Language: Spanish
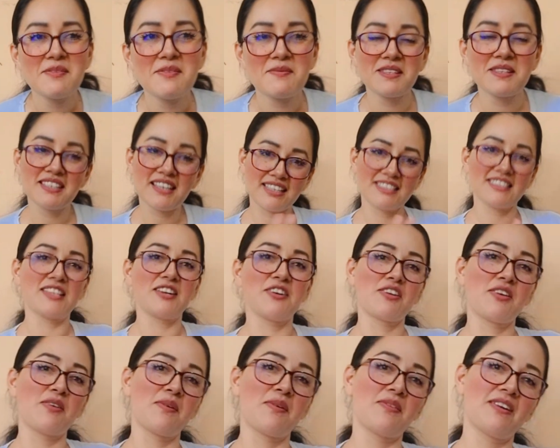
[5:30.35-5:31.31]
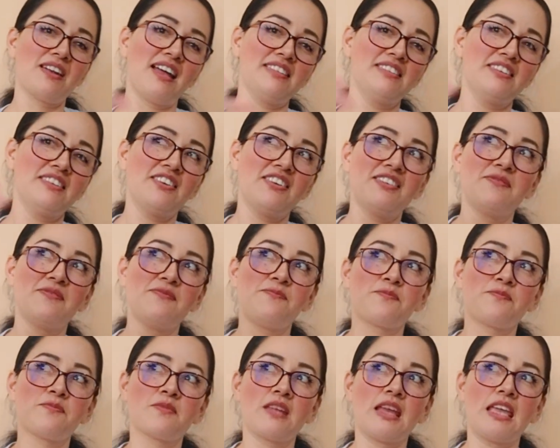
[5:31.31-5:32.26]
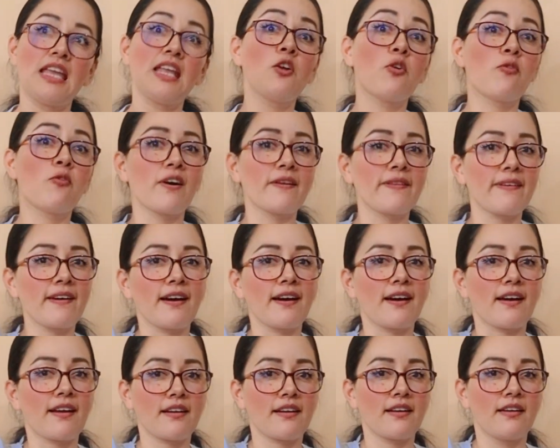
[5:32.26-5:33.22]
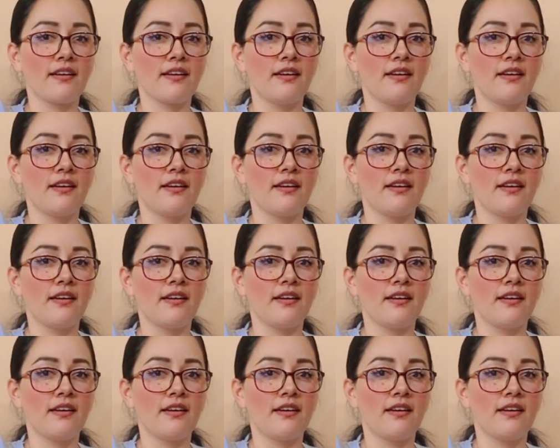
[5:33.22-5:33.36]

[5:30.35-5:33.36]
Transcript: Dice que se lo llevó volando y lo fue a dejar